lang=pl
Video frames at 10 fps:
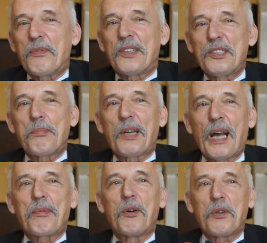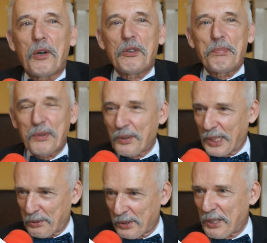powiedzieć, że biegałem go, goły po
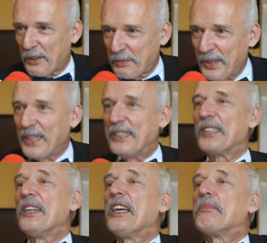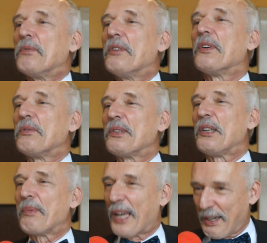korytarzu hotelowym i też ja bym udowodnił, że
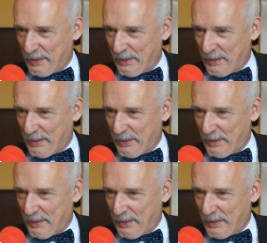nie biegałem.